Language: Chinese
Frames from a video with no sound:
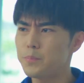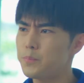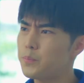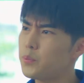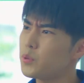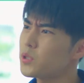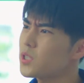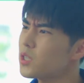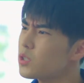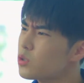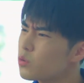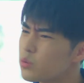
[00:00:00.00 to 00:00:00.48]

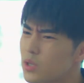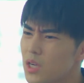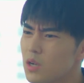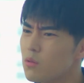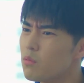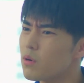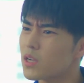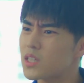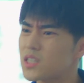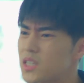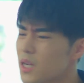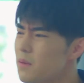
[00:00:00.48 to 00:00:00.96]
不是主
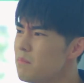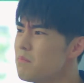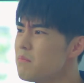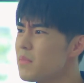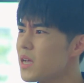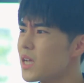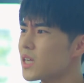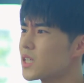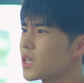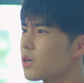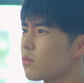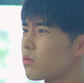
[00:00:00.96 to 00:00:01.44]
任，我真
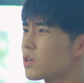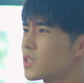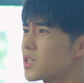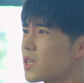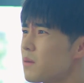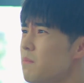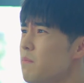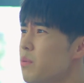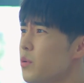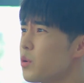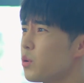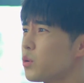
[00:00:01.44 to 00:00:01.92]
没事，我
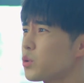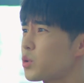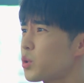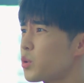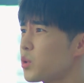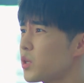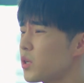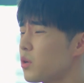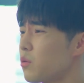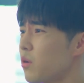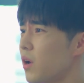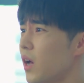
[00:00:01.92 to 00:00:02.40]
真不用
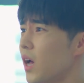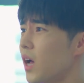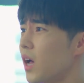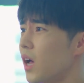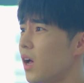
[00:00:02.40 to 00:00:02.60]
去医院。